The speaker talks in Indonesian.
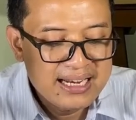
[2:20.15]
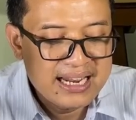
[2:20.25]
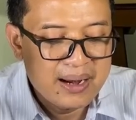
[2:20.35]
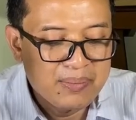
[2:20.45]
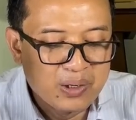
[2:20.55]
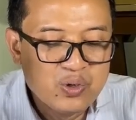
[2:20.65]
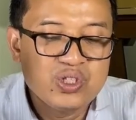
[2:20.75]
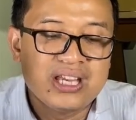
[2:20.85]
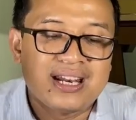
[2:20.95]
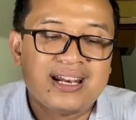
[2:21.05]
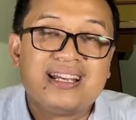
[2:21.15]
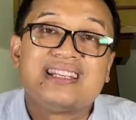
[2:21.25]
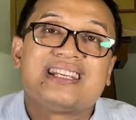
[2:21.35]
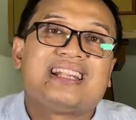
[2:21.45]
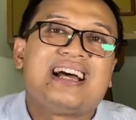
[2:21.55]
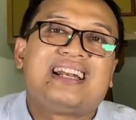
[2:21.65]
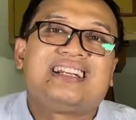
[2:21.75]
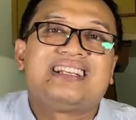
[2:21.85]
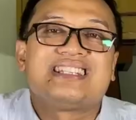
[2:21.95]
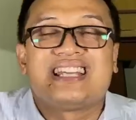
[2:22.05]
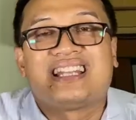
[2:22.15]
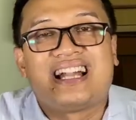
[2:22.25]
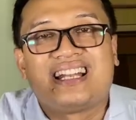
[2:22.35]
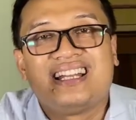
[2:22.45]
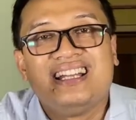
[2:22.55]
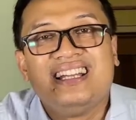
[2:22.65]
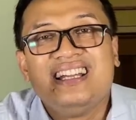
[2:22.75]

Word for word: dan mengusir setan-setan.